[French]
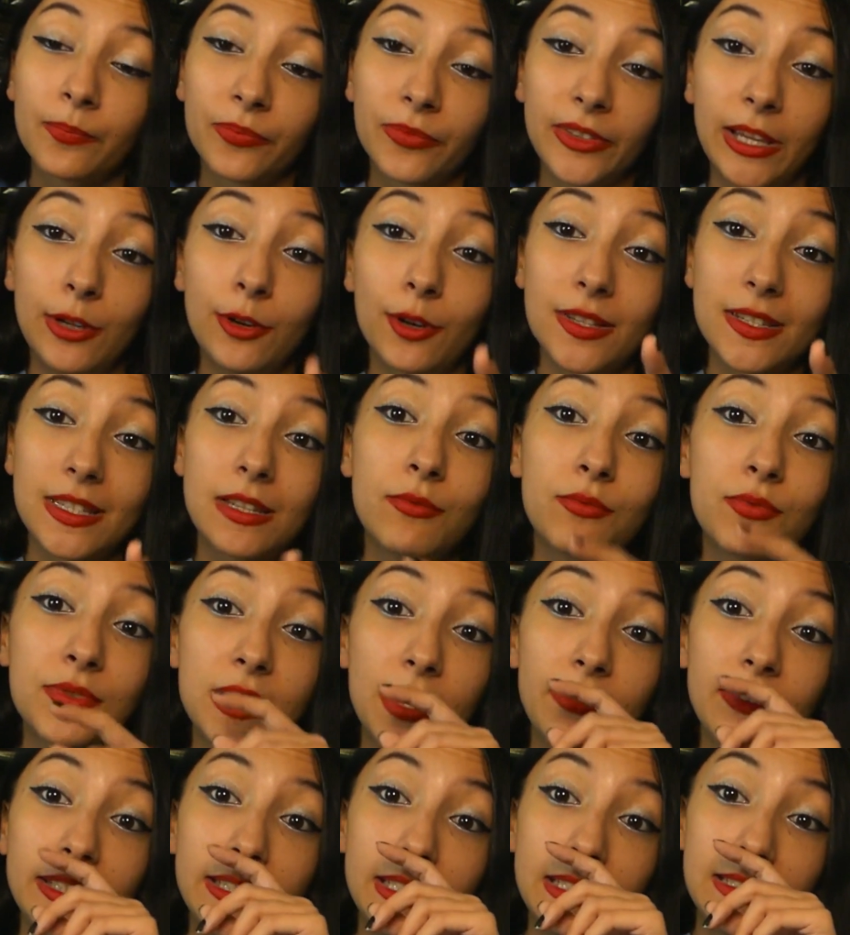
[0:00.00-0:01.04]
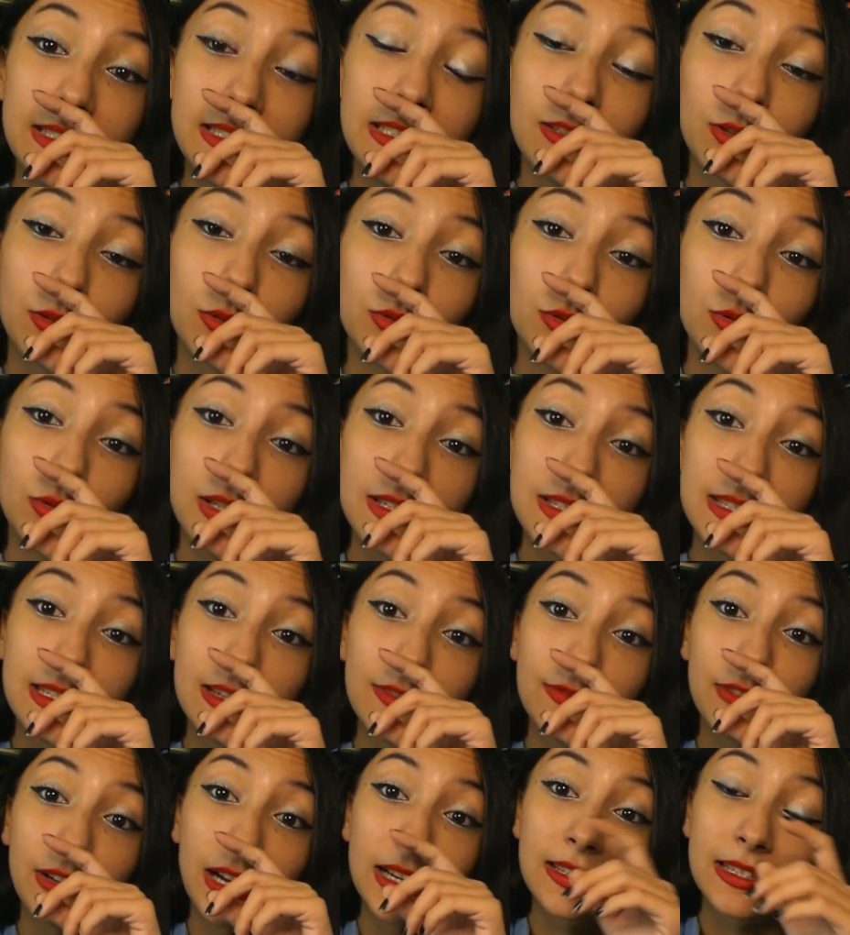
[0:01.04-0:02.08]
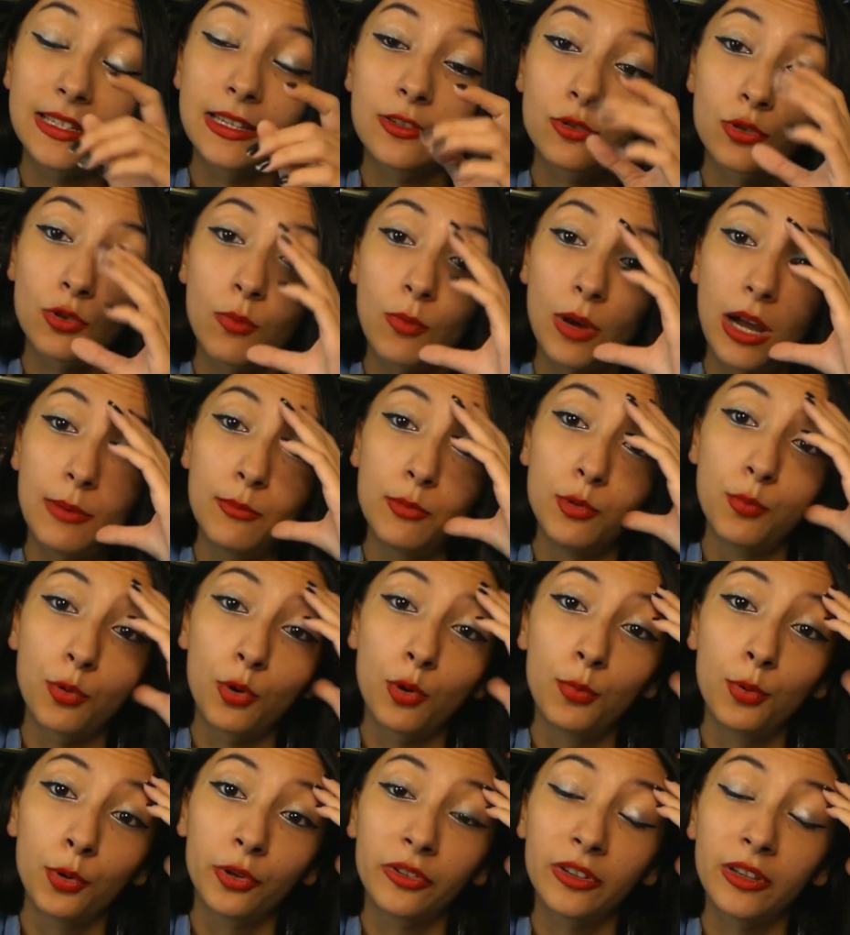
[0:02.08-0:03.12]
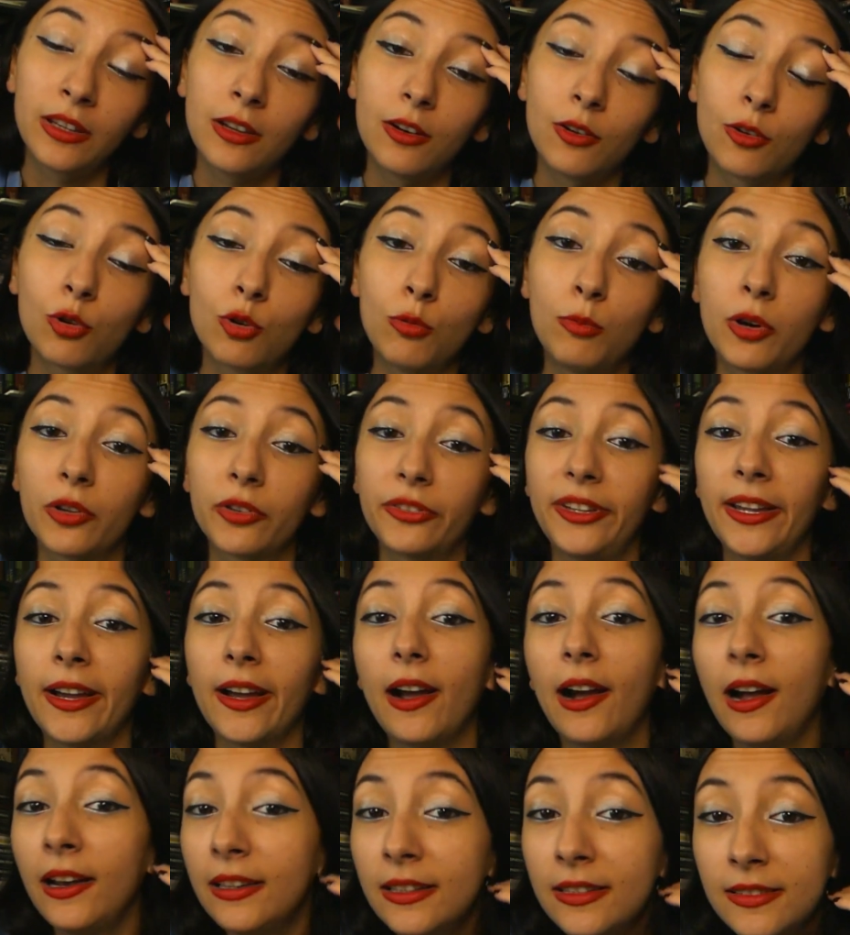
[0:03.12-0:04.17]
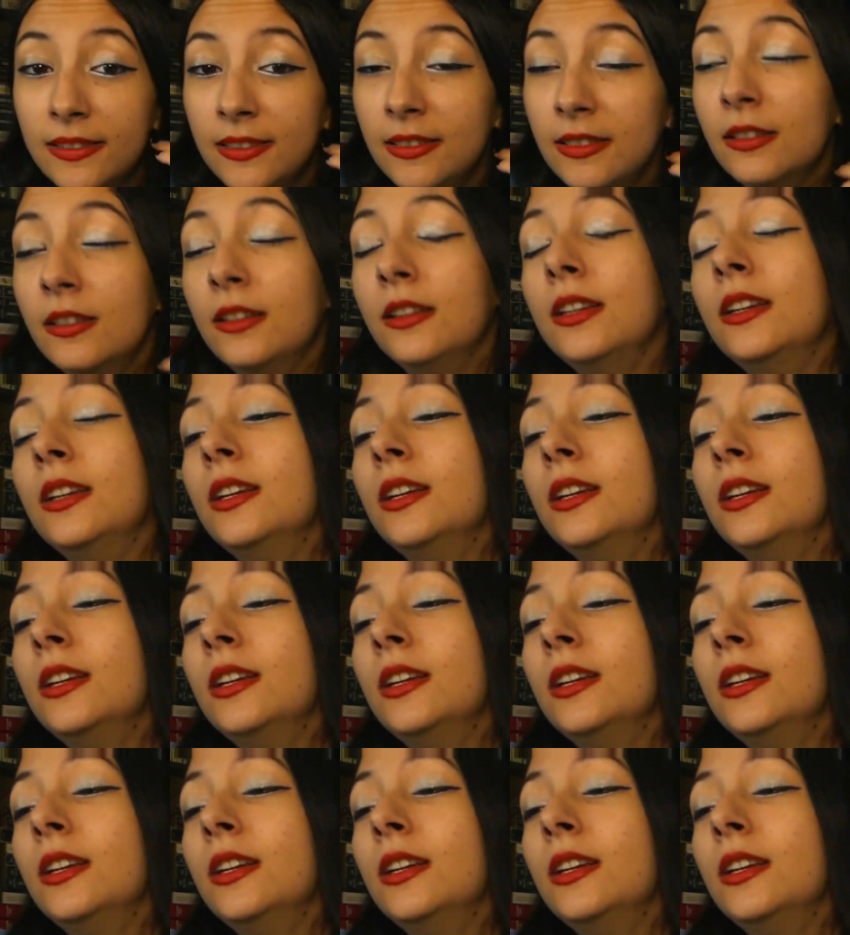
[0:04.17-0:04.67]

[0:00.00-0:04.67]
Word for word: D'ailleurs, si vous avez des titres de SF assez sombres à me proposer en commentaire, allez-y.